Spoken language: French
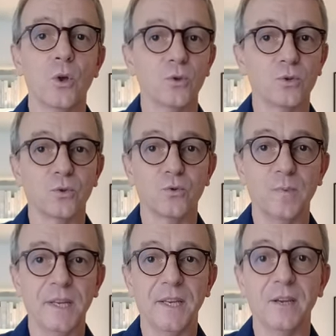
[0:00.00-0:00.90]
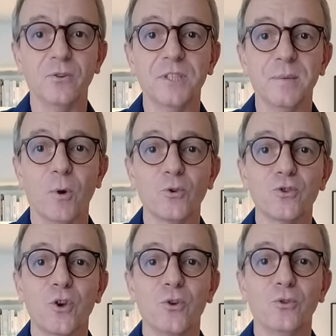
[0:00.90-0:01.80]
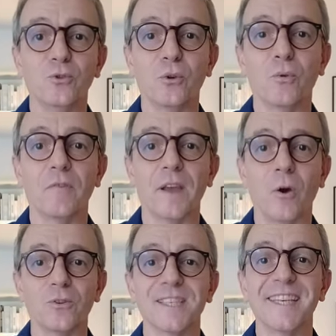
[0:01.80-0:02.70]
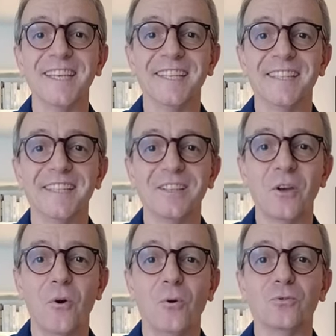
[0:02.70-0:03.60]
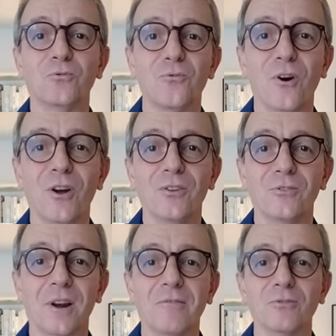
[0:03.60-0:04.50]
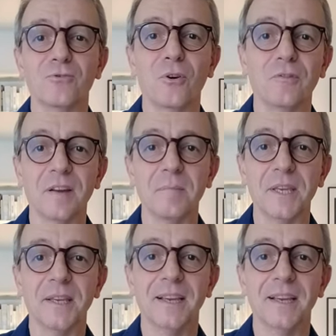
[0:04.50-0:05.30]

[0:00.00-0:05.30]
sans oublier le dimanche, une conférence inédite autour de l'aventure en famille.